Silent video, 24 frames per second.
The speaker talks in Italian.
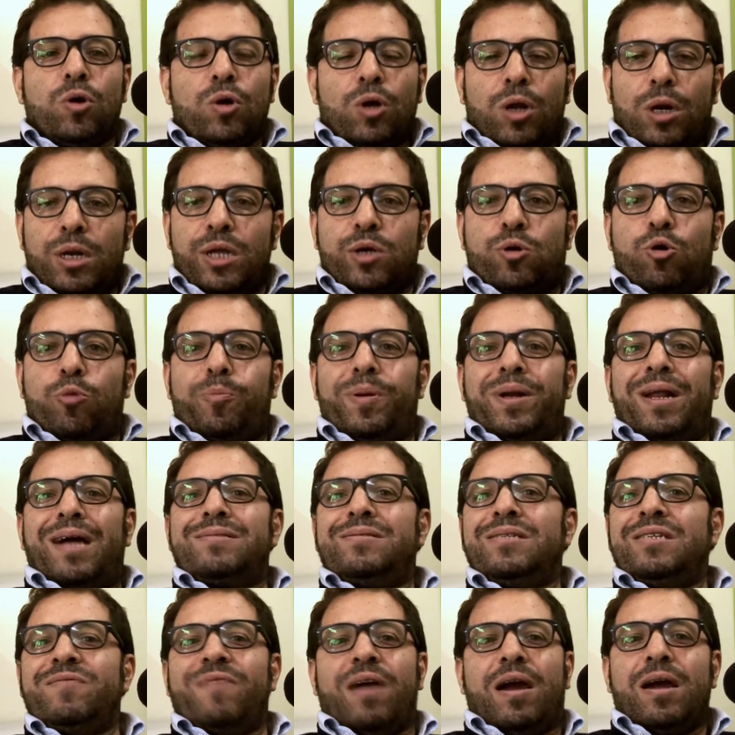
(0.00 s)
le
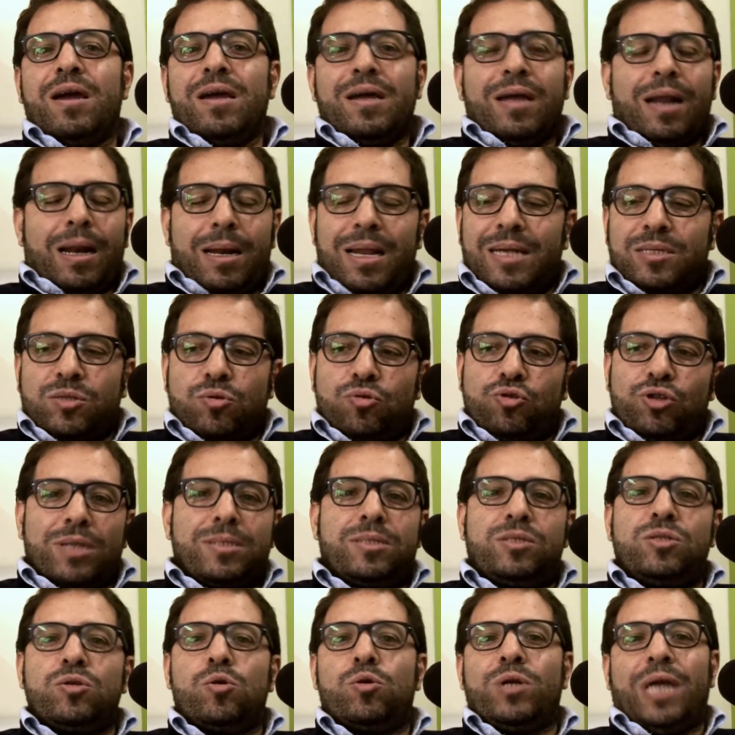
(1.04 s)
cooperative, le
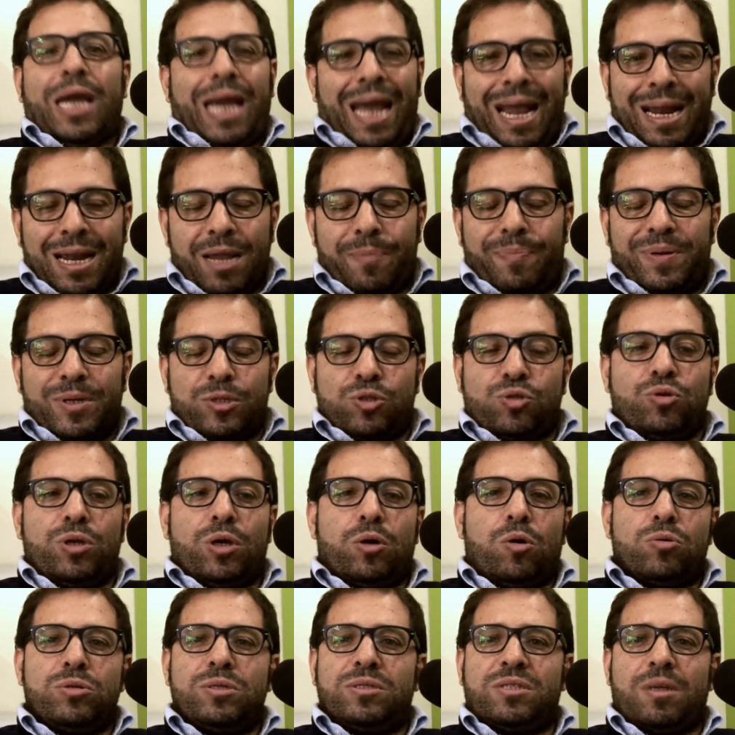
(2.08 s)
associazioni e le persone
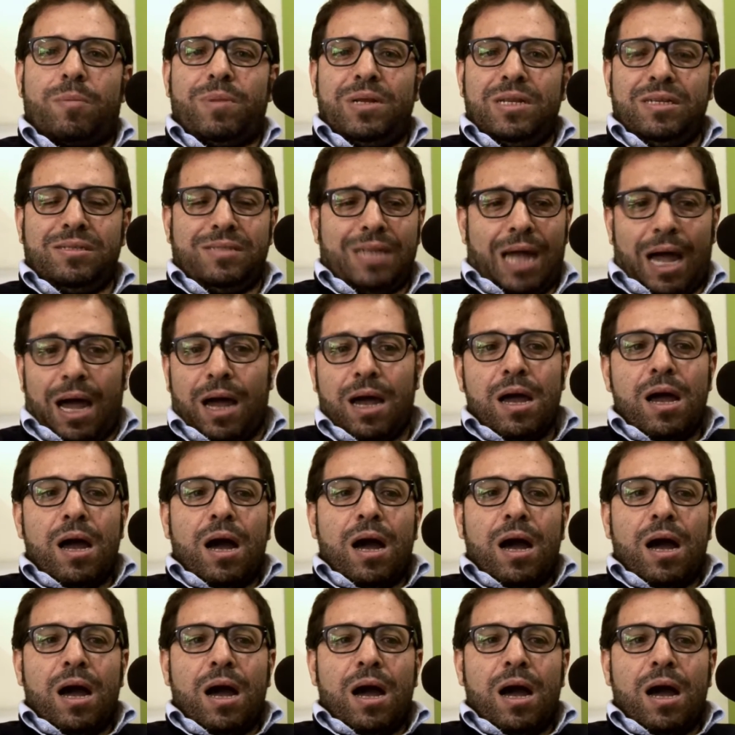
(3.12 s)
con disabilità